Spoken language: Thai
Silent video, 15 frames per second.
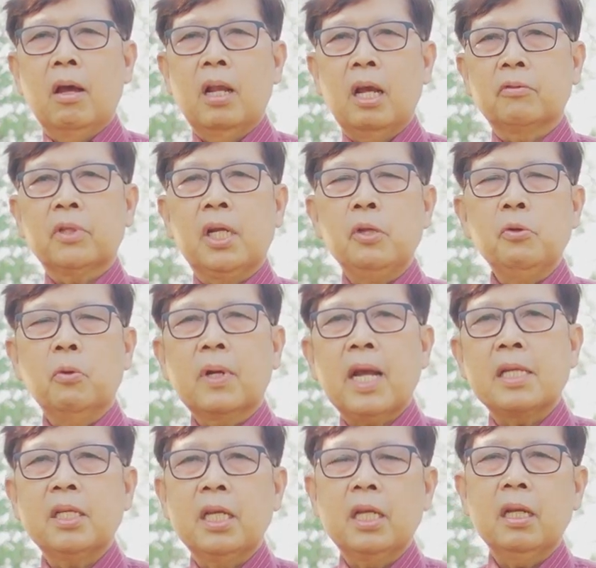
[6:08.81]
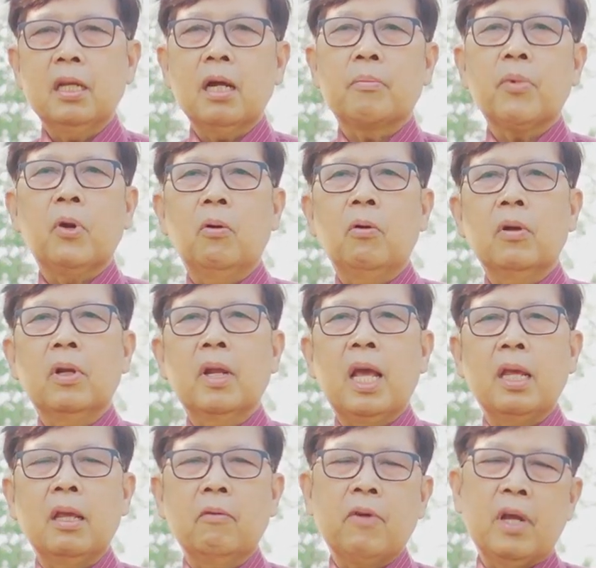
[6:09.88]
เราจะได้อยู่ใกล้ชิดกับพระองค์ใน
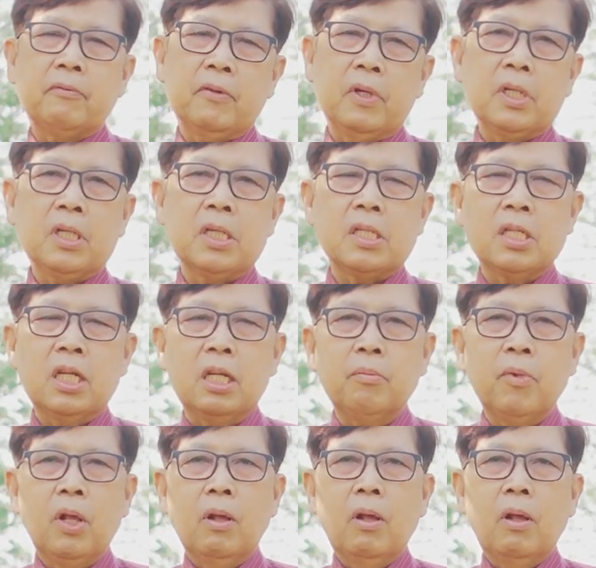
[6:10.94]
วันฟื้นคืนชีพ